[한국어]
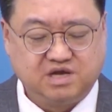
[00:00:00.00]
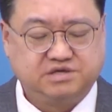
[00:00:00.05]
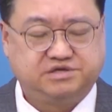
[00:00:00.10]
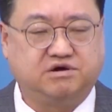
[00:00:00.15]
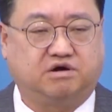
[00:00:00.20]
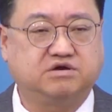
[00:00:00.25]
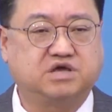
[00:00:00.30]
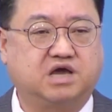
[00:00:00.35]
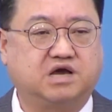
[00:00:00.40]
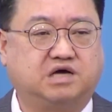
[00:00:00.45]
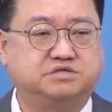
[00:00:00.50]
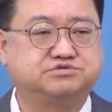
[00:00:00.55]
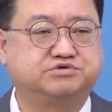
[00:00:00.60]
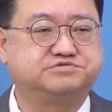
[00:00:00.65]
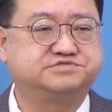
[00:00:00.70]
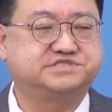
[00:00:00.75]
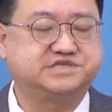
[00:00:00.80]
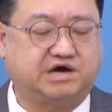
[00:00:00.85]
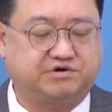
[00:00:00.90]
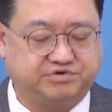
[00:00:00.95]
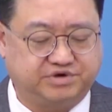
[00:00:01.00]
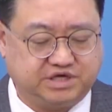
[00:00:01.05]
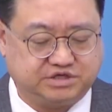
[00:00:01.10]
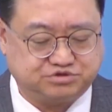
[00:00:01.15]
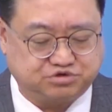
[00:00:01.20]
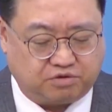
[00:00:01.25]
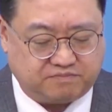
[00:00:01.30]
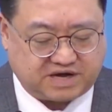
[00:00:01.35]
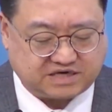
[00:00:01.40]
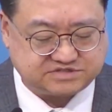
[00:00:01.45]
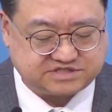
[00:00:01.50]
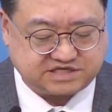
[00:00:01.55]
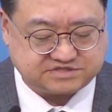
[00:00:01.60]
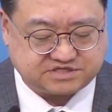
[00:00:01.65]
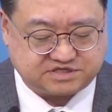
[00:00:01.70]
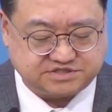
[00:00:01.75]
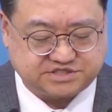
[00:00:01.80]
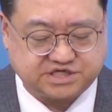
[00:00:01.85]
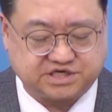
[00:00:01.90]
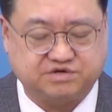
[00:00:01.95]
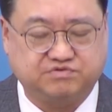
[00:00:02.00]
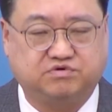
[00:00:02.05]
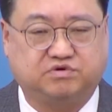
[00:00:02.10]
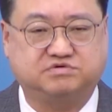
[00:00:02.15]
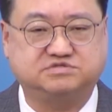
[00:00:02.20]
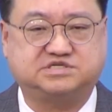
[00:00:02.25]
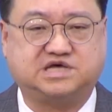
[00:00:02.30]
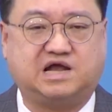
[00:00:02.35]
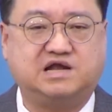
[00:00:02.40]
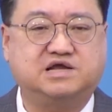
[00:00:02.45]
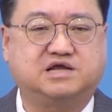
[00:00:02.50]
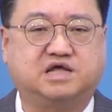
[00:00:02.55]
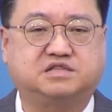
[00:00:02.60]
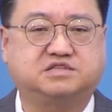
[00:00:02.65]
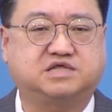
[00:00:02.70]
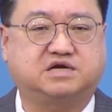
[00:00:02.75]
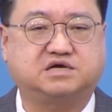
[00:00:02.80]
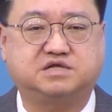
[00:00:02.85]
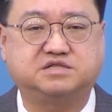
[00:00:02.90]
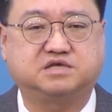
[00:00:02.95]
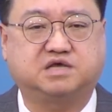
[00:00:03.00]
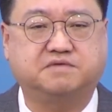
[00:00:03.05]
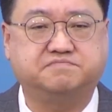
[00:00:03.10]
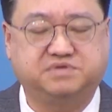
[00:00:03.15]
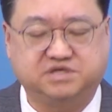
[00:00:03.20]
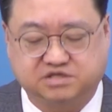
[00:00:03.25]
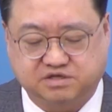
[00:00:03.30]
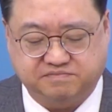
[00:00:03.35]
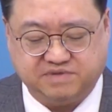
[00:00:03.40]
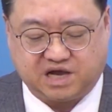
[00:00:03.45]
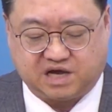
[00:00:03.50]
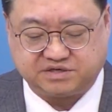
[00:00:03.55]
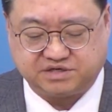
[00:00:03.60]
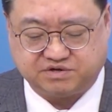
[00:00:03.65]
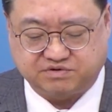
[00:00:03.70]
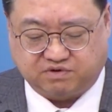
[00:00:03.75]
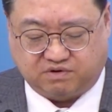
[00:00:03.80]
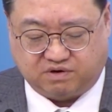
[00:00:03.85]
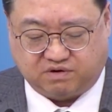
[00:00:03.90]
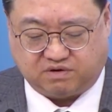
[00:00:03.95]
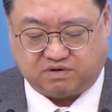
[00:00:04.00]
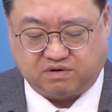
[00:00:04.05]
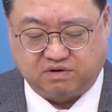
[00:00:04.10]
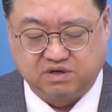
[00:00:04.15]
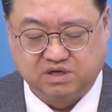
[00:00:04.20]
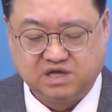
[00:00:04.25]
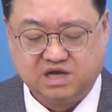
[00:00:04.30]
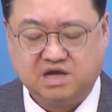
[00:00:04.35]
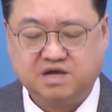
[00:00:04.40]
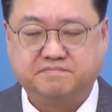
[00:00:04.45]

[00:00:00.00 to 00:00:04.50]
여기가 좋사오니 초막셋을 짓고 살겠다라는 게 믿음이 아니고